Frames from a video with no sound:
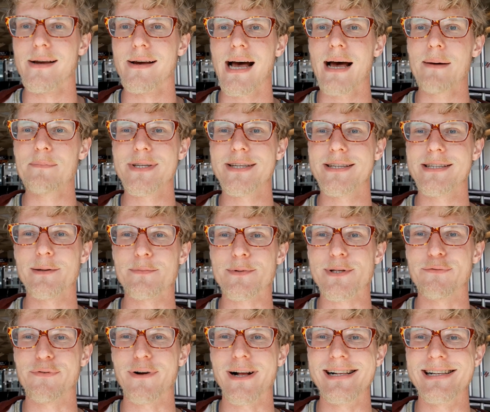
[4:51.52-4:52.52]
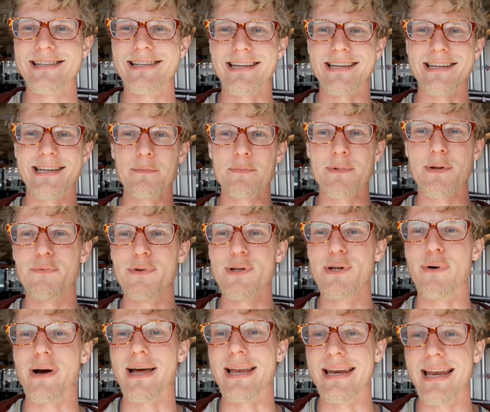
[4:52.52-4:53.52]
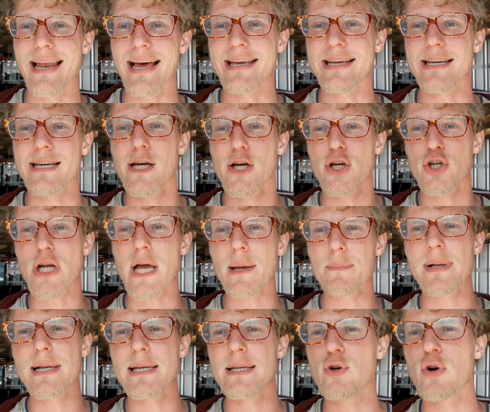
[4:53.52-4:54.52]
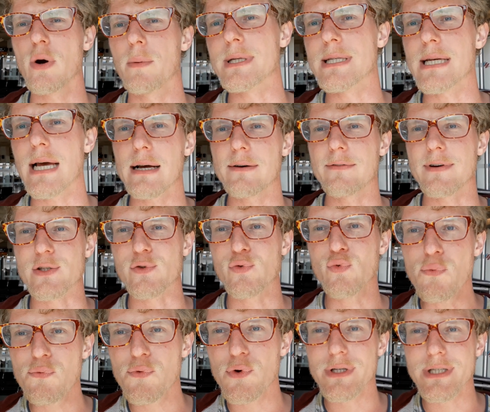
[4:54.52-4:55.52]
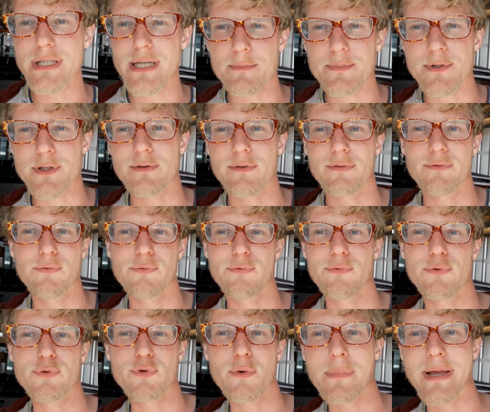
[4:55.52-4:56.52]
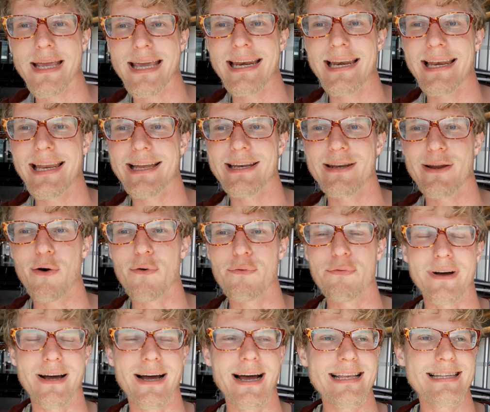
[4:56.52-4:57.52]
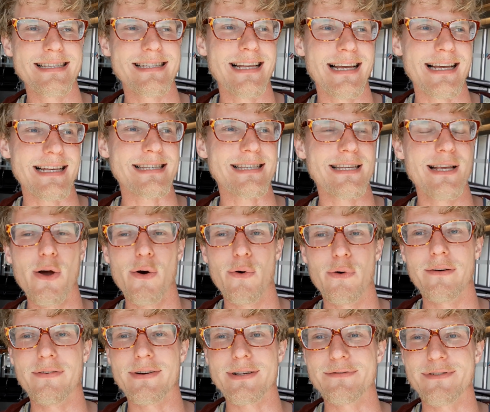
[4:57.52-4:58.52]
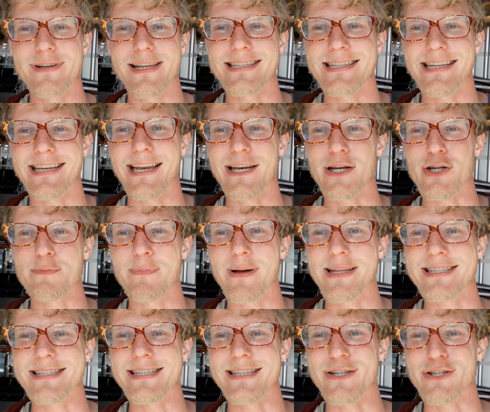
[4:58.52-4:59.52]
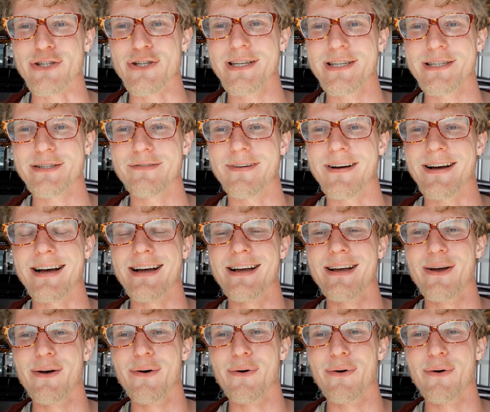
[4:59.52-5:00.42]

Haben dir die Tipps gefallen, dann gib dem Video einen Like. Schreib mal in die Kommentare, was du für Tipps zum Kennenlernen auf Reisen hast oder was vielleicht da deine spannendste Geschichte war.